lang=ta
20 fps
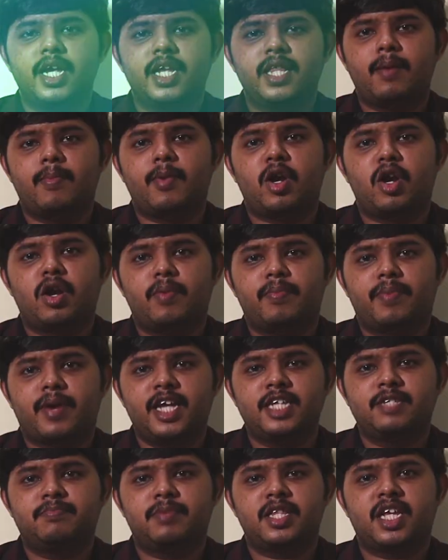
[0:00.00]
இந்த பிளானோட
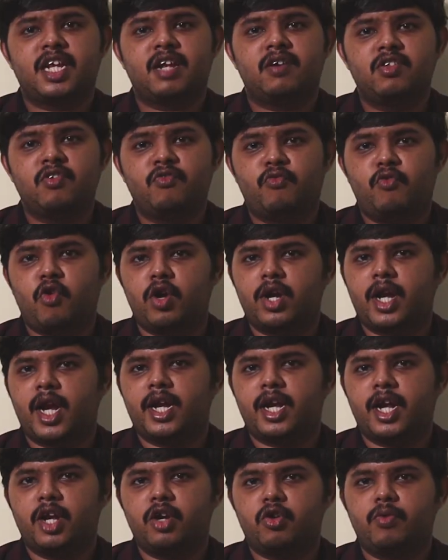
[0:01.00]
ப்ரைஸ் பார்த்தீங்கன்னா வந்து ஃபோர்
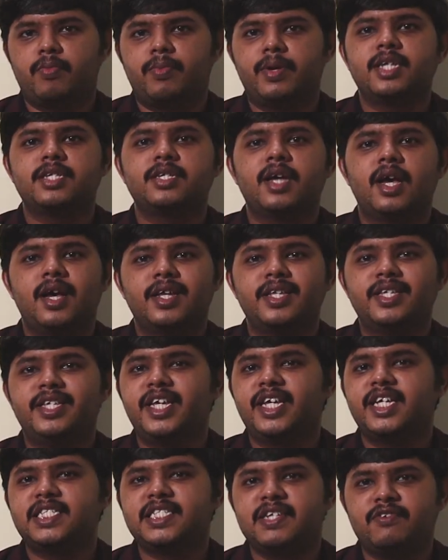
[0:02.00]
நைன் நைன் ருபீஸ்
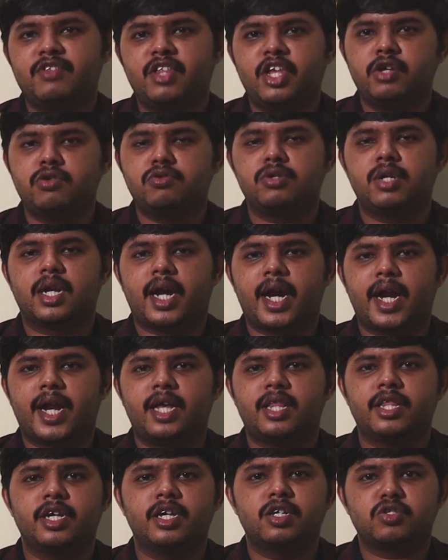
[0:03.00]
ஜிஎஸ்டி வந்து இன்க்ளூடட்
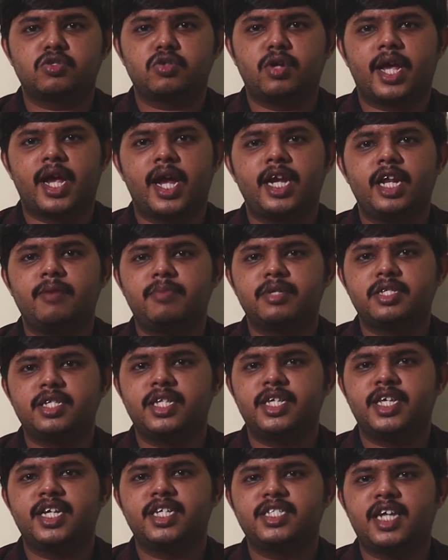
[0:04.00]
கிடையாது ஸோ நீங்கள் எயிட்டீன்
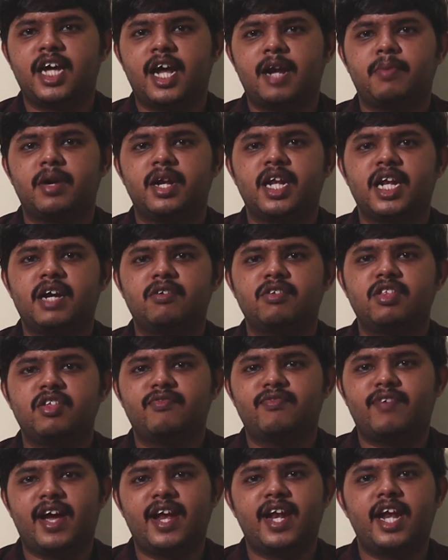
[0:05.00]
பர்சன்ட் ஜிஎஸ்டி ஆட் பண்ணிங்கன்னா
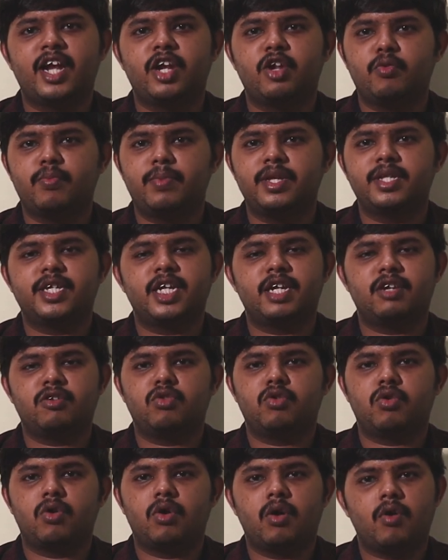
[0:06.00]
வந்து ஃபைவ் நைன்ட்டி ருபீஸ் கிட்ட
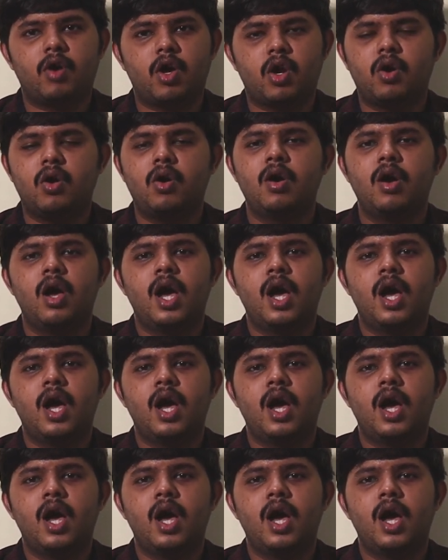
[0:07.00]
வந்து உங்களுக்கு வரும்